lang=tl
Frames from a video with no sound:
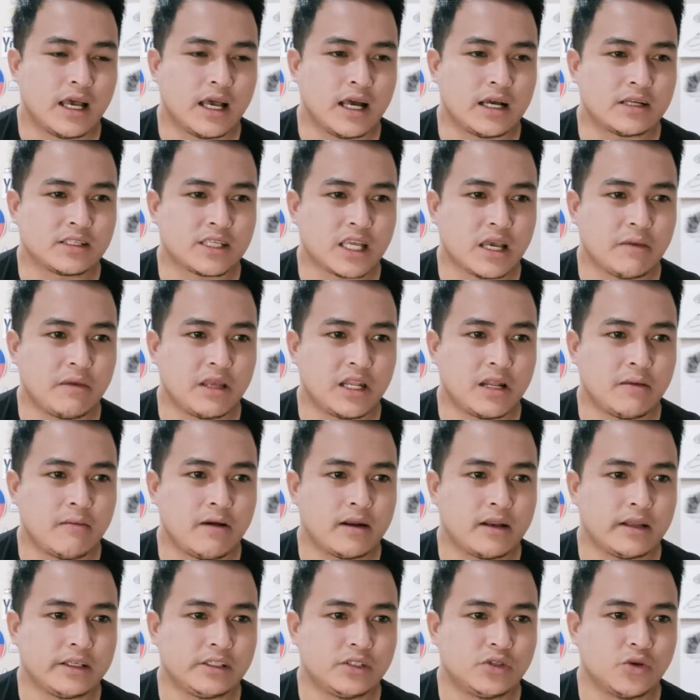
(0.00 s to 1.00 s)
Ang sabi
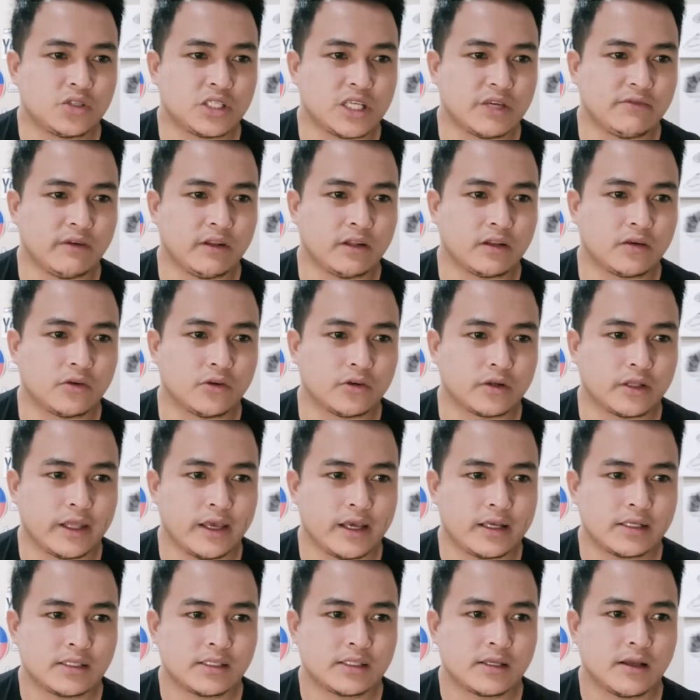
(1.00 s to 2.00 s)
naman ni Josephine
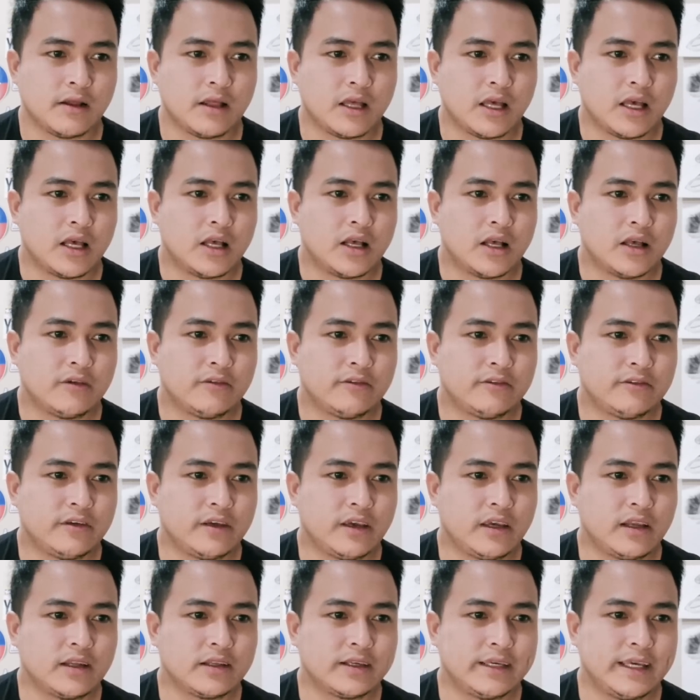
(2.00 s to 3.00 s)
Cortez,
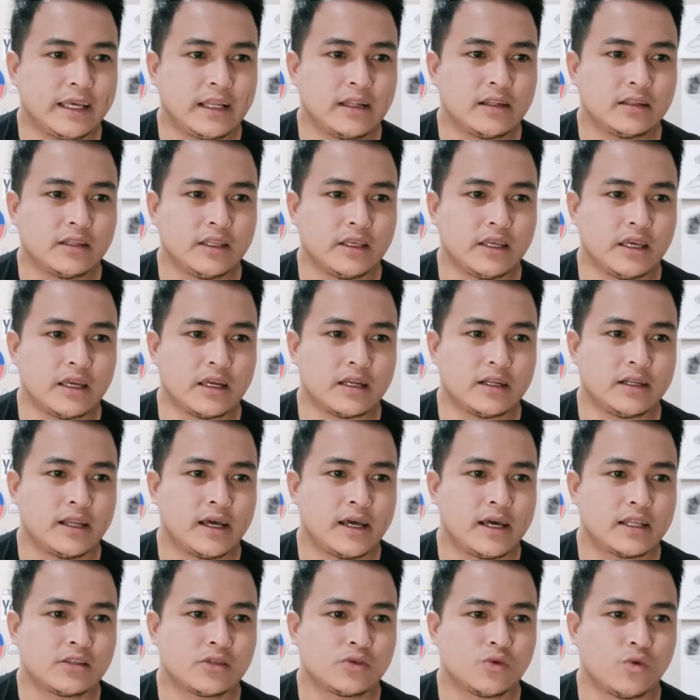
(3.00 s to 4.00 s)
feel guilty.
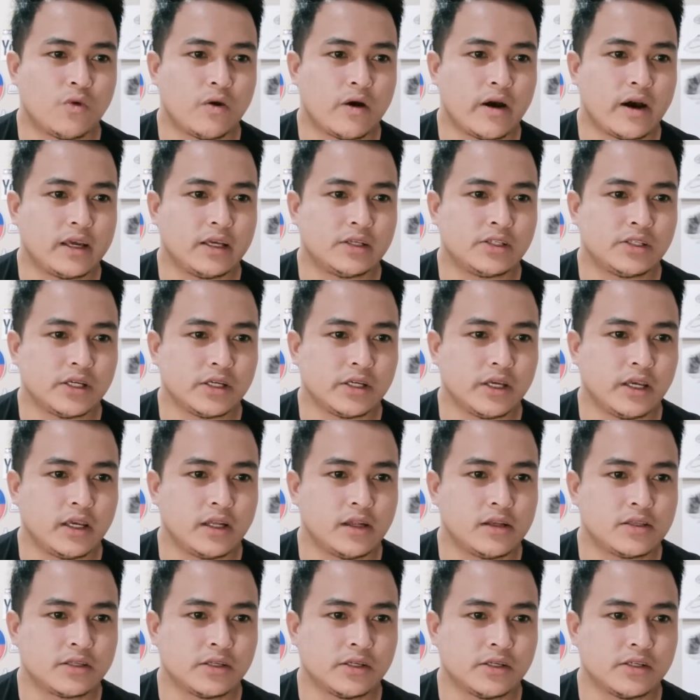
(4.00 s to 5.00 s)
That's why she
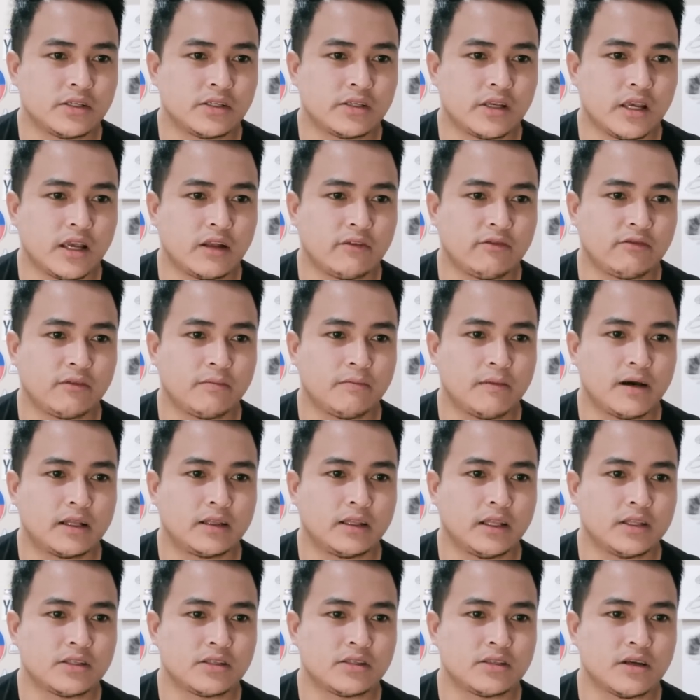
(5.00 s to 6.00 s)
kills herself,
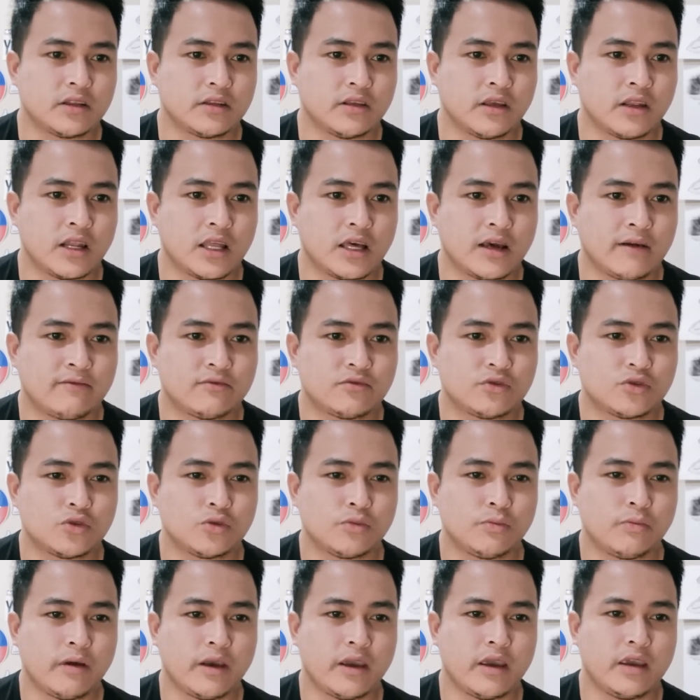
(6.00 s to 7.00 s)
but it's not enough
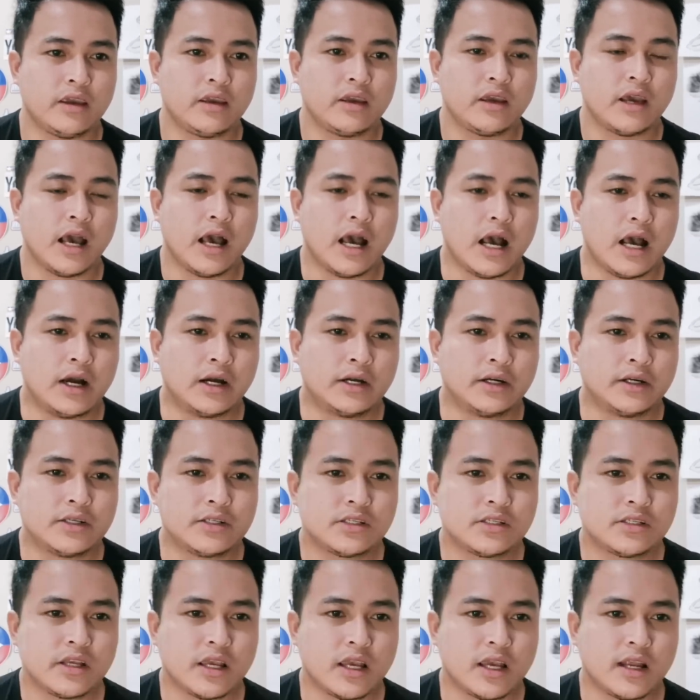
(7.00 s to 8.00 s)
to pay
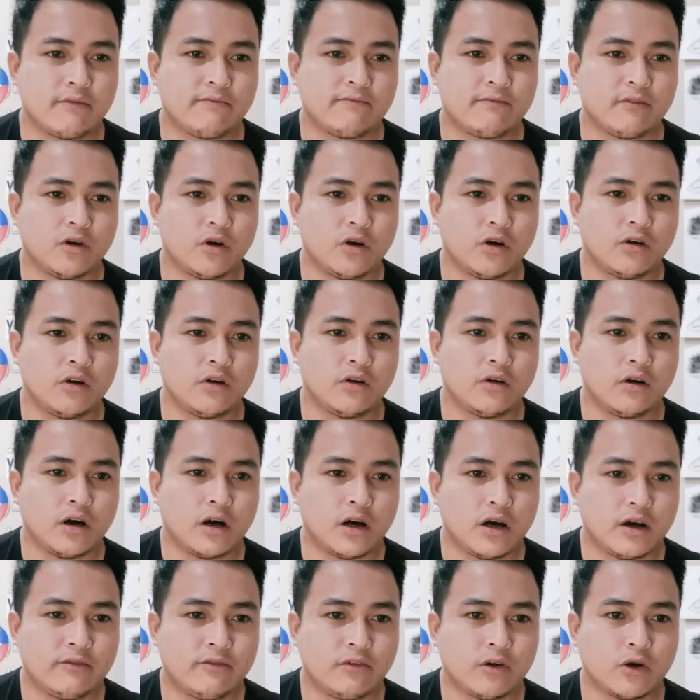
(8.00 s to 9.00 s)
herself
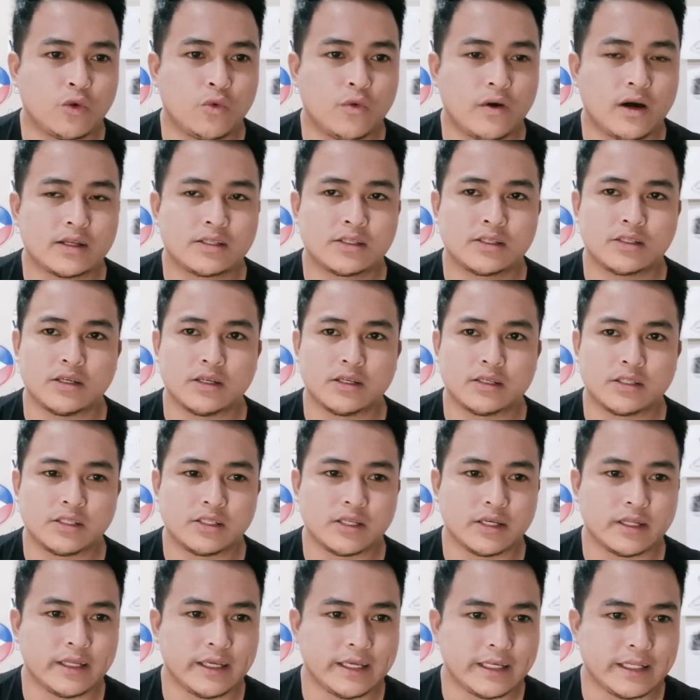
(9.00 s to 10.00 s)
uh, for what
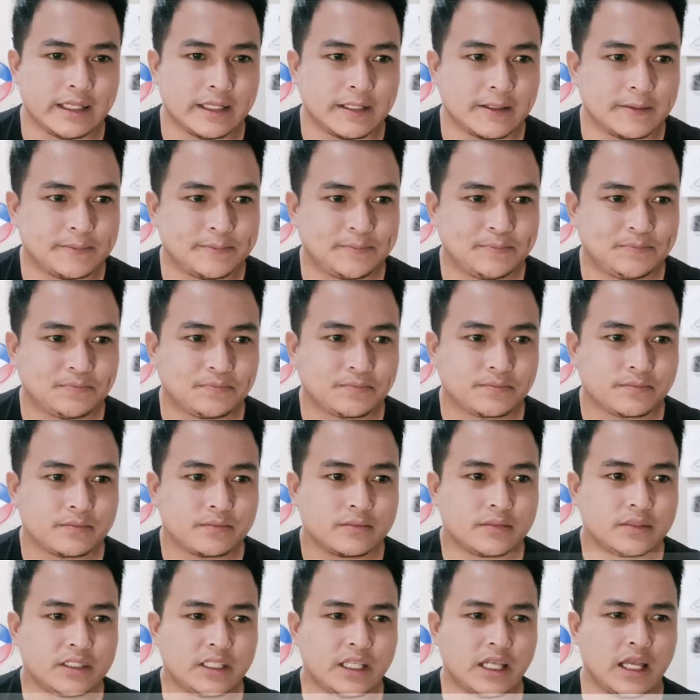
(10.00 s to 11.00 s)
she did.
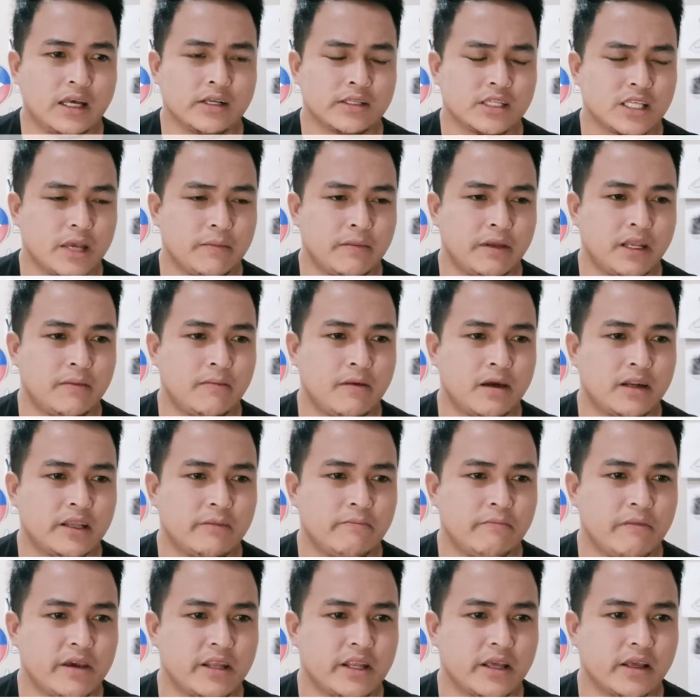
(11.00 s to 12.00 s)
Ang sabi naman
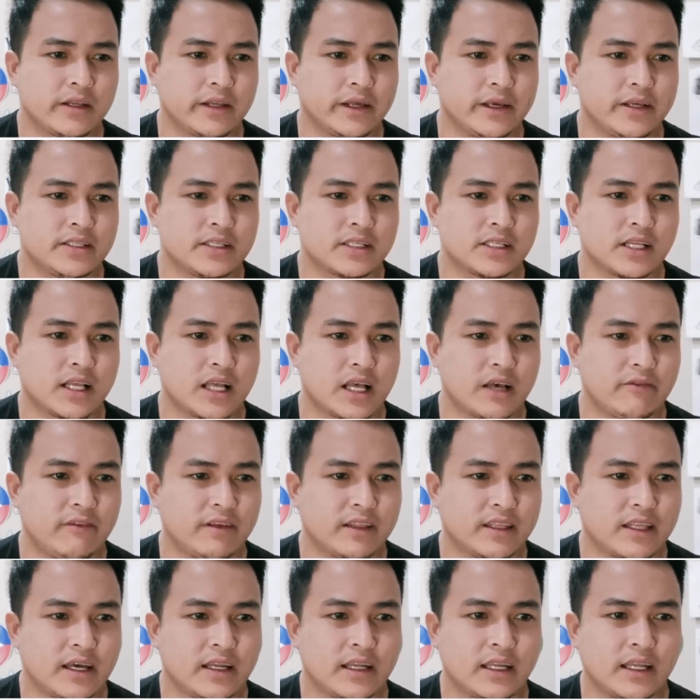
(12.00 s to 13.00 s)
ni Mary Grace
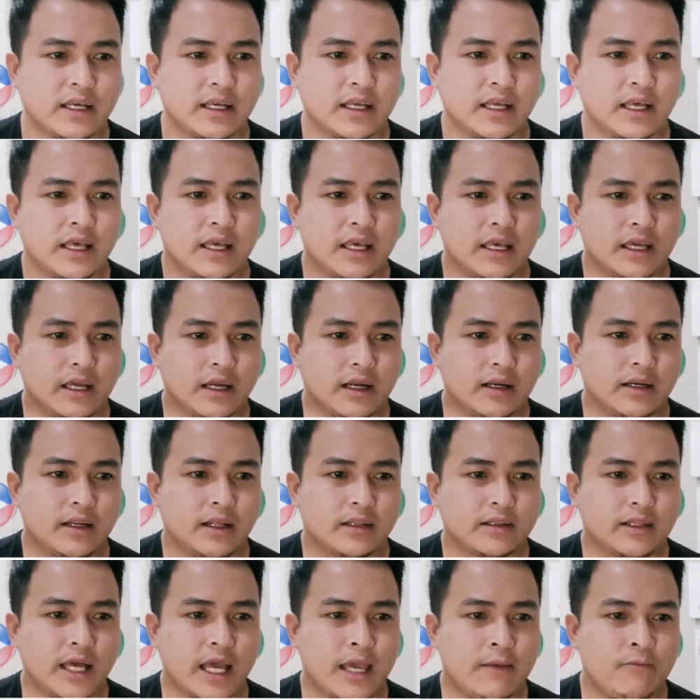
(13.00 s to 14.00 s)
Cavitana,
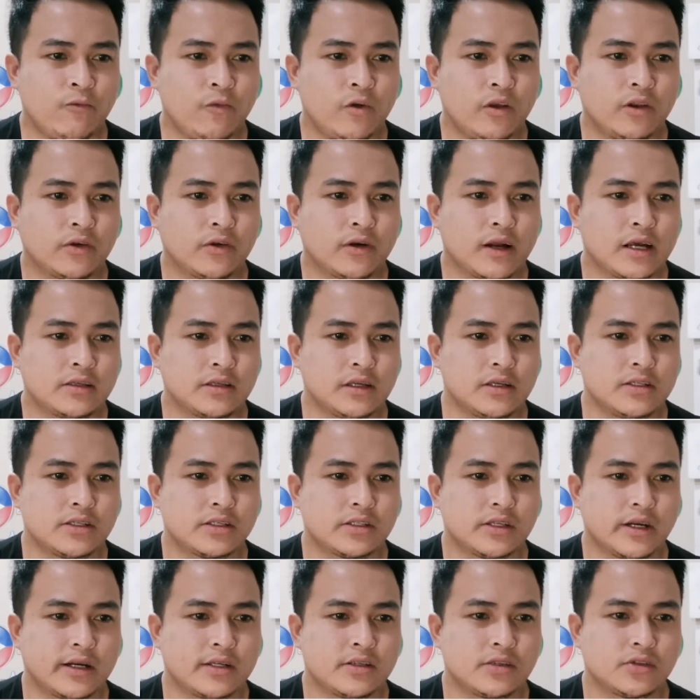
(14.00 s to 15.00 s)
The time when Russell
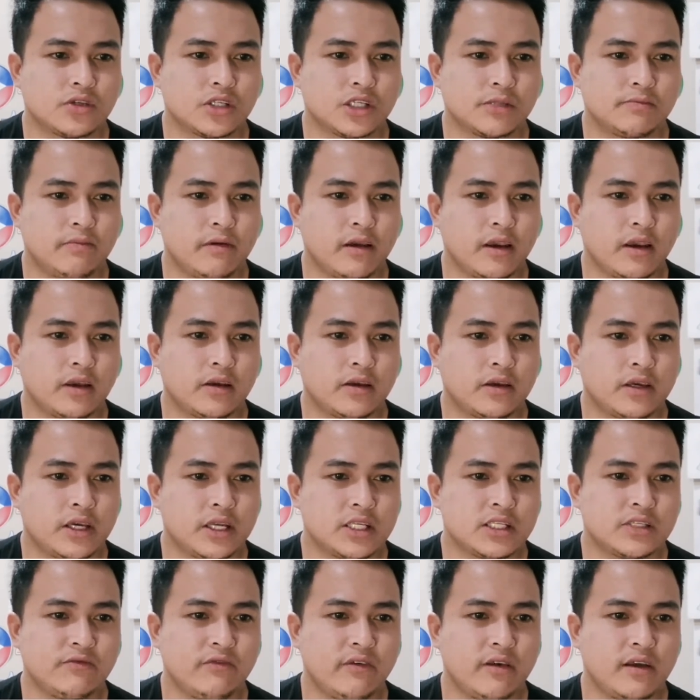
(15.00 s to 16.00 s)
starts to speak
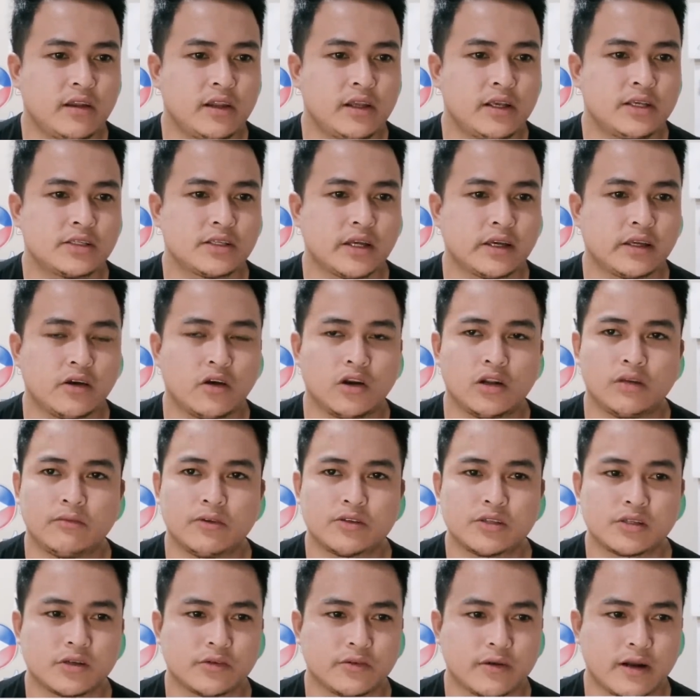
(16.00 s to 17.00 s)
his feelings, I
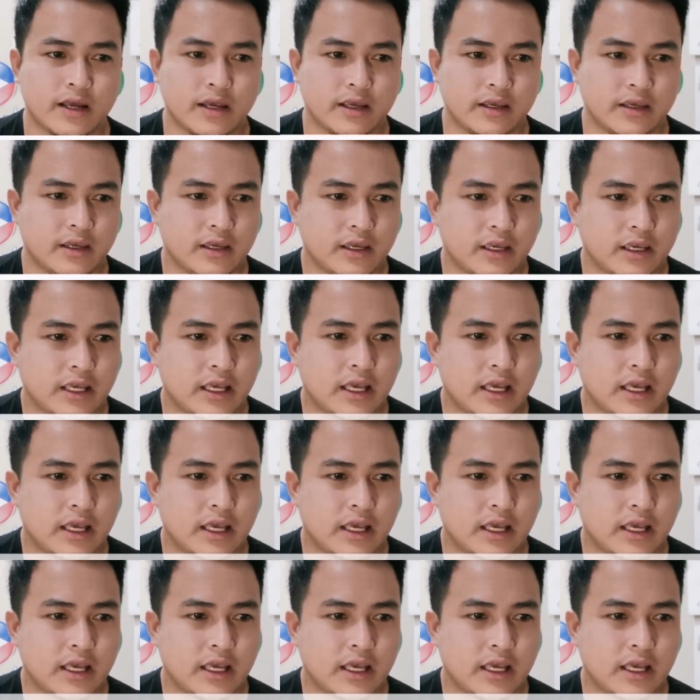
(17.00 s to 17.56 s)
almost cry.